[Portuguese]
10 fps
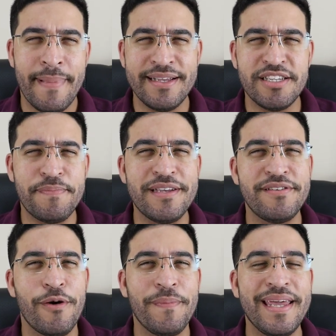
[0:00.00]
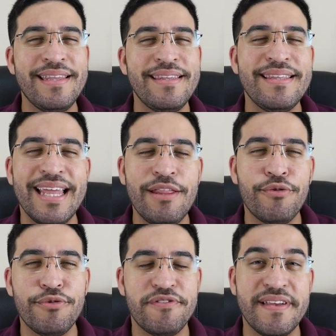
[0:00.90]
mais especialmente
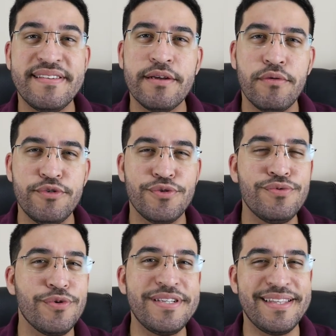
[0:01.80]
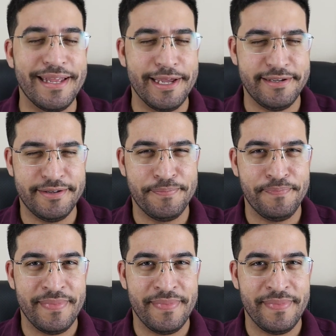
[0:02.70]
dentro dos versículos 1, 2 e 3.